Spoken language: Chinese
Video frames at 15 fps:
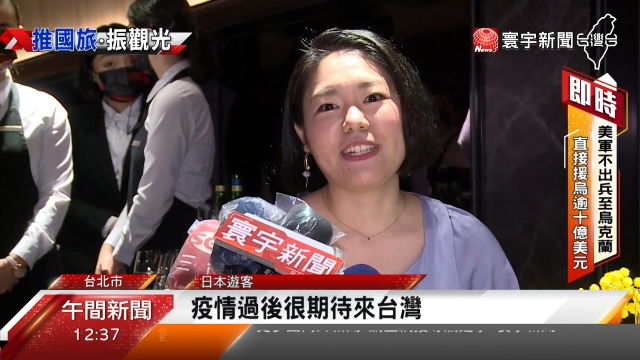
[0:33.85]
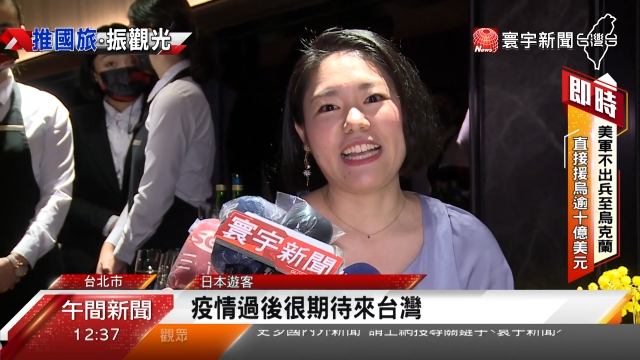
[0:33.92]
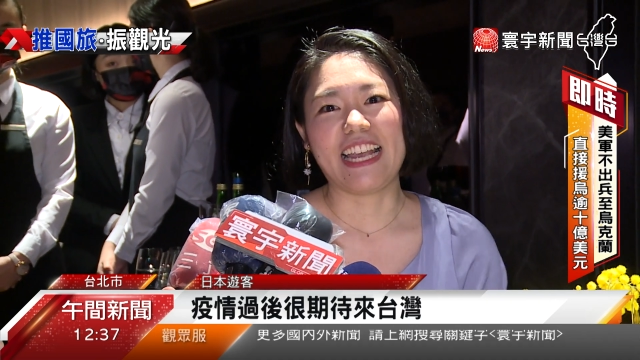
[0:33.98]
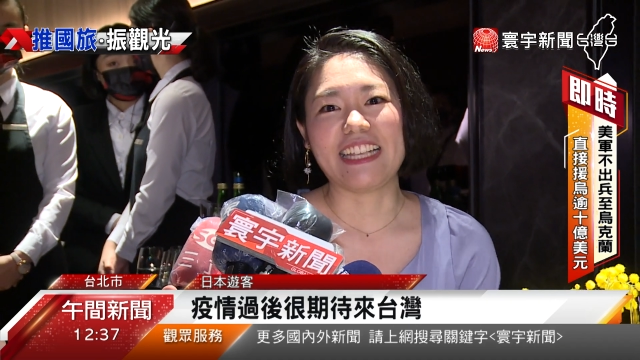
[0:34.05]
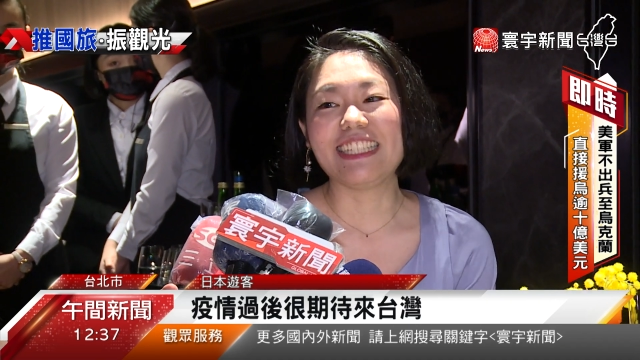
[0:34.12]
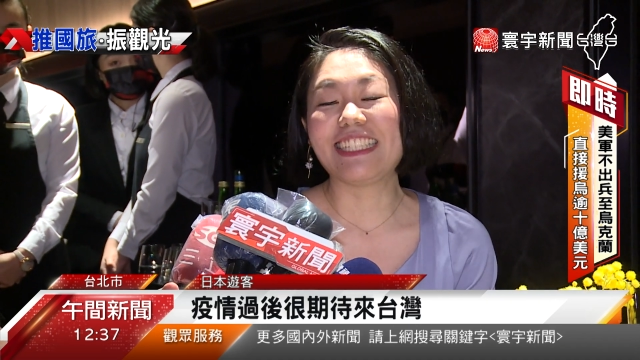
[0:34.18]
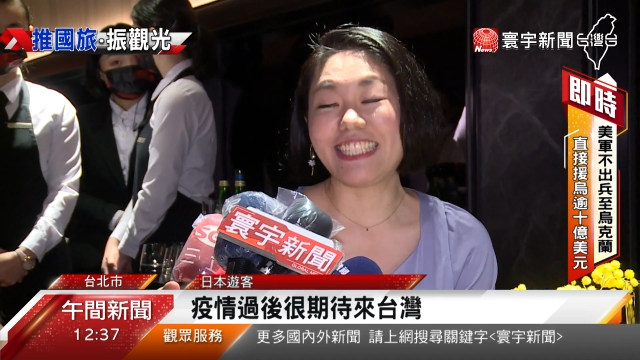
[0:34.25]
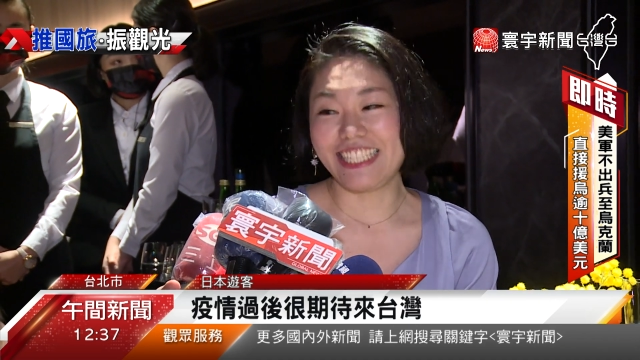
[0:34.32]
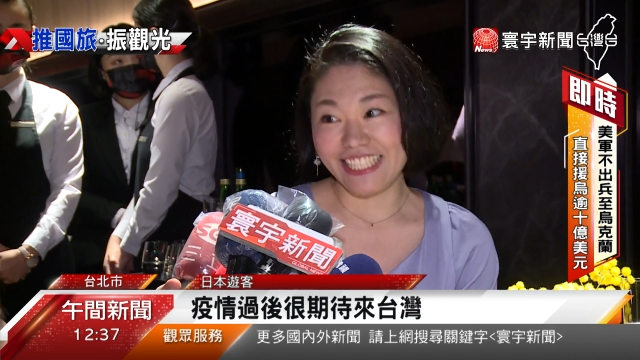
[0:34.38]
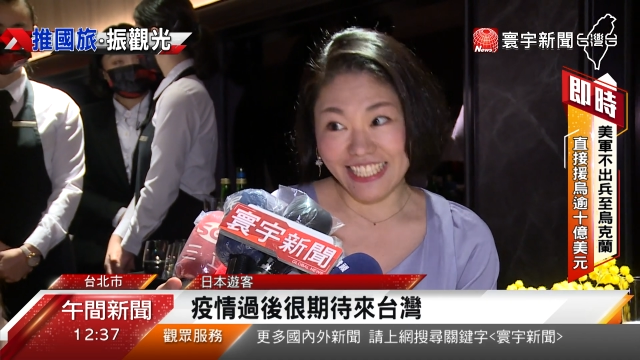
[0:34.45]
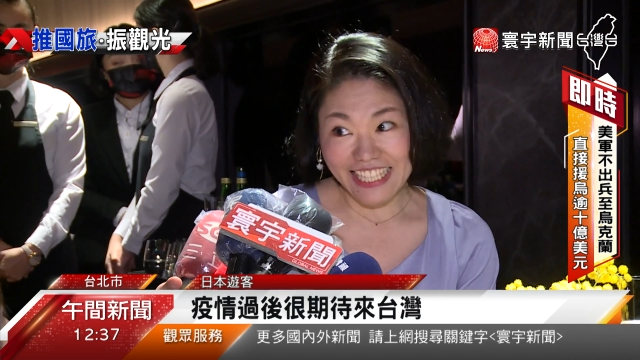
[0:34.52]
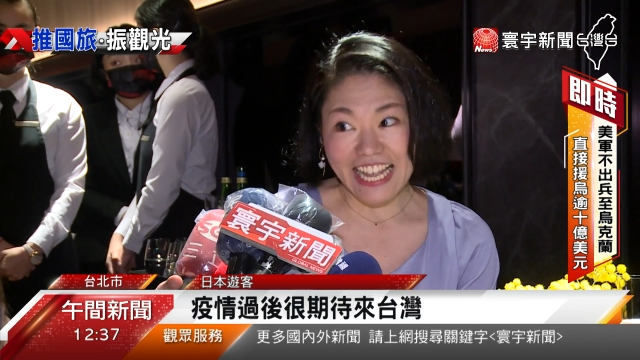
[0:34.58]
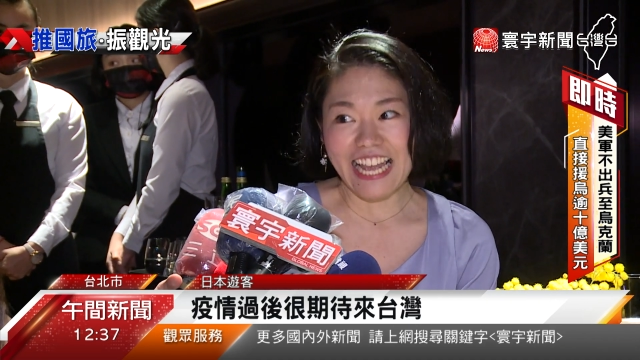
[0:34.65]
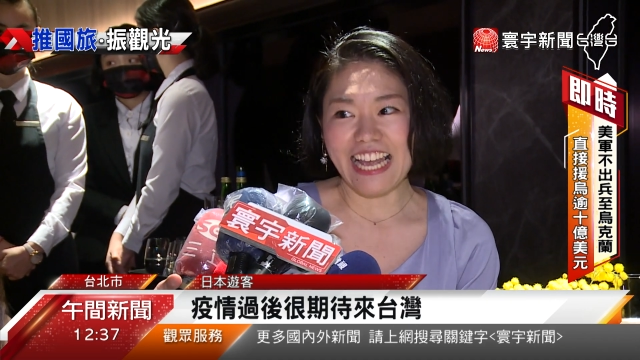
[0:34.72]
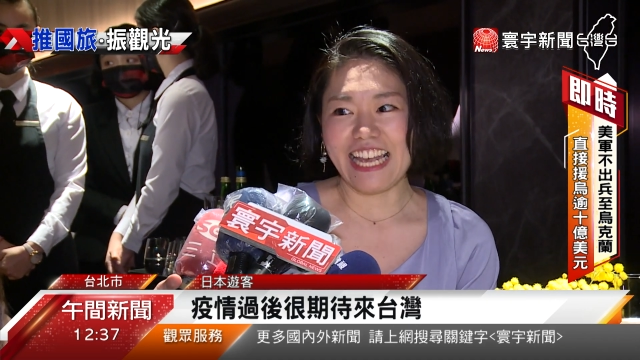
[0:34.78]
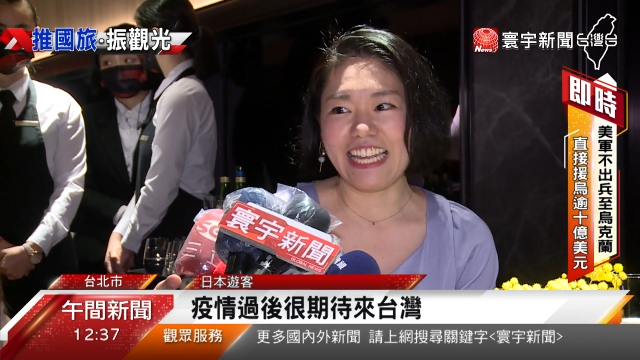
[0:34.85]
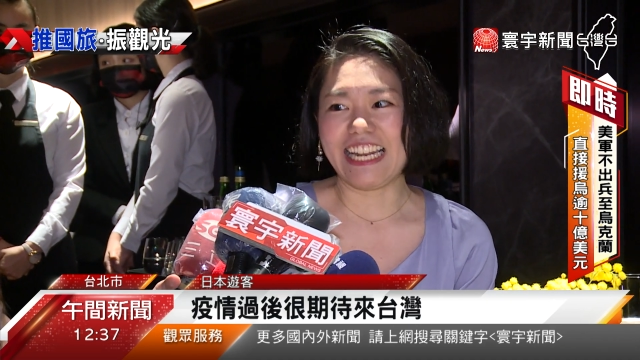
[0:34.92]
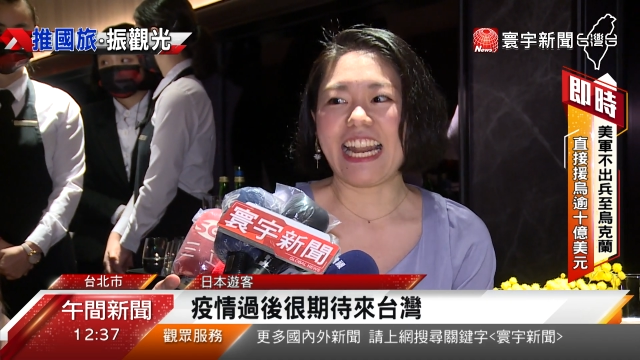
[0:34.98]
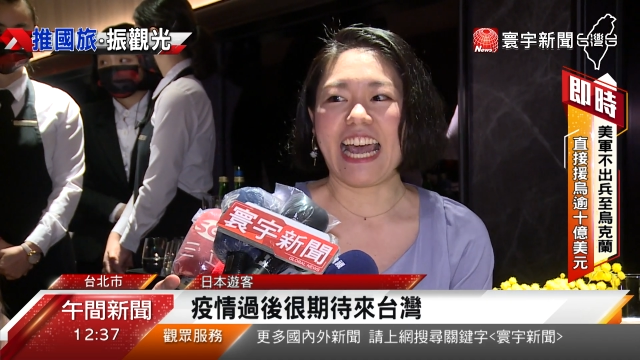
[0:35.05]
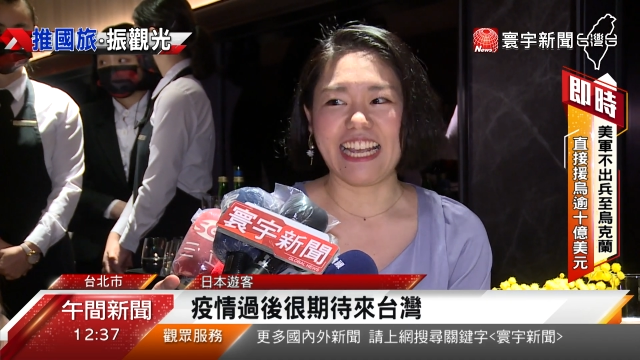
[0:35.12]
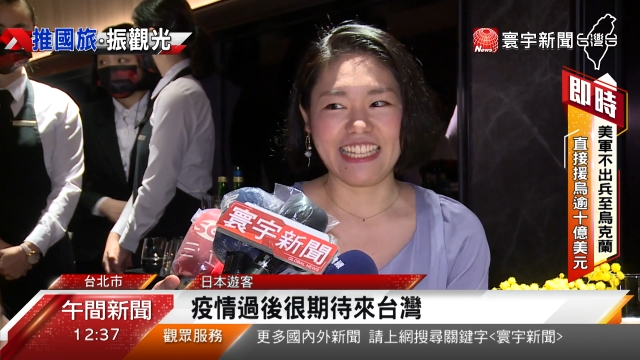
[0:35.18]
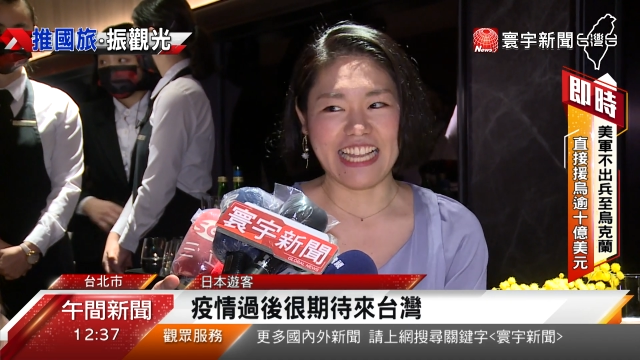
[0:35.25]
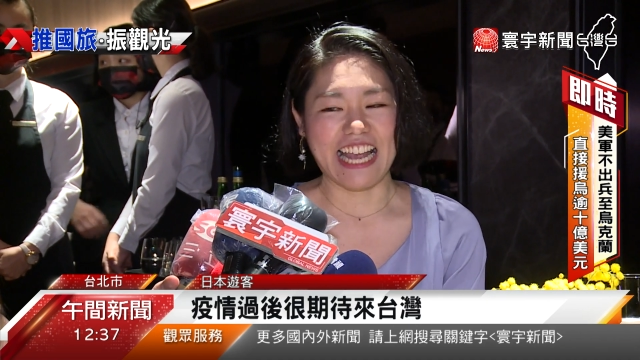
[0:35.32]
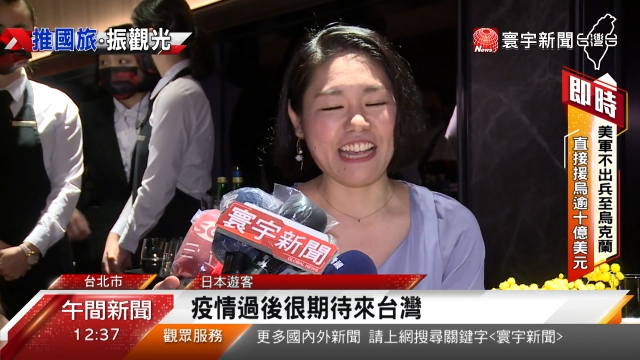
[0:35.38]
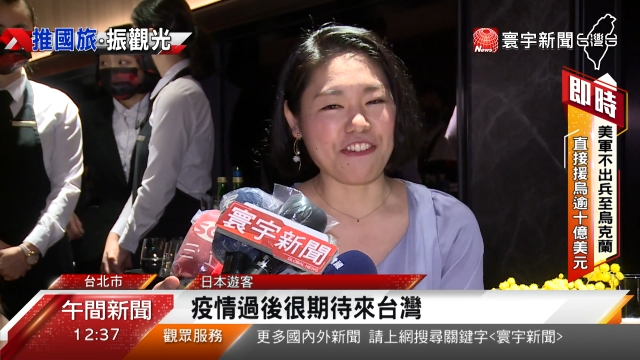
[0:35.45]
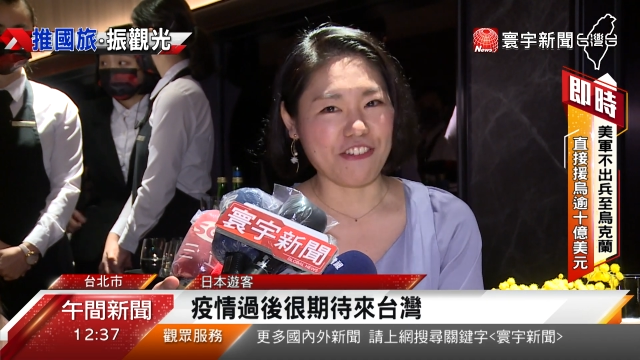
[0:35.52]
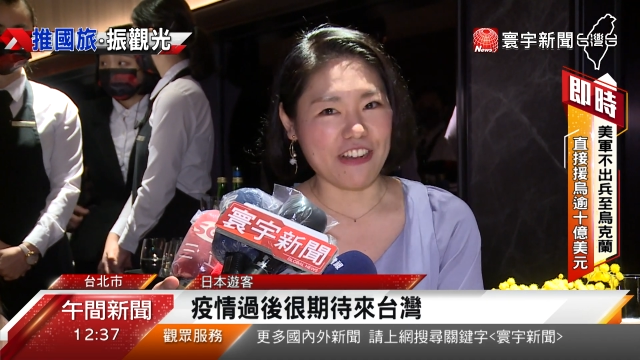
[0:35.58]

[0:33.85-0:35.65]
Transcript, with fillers: 很期待来台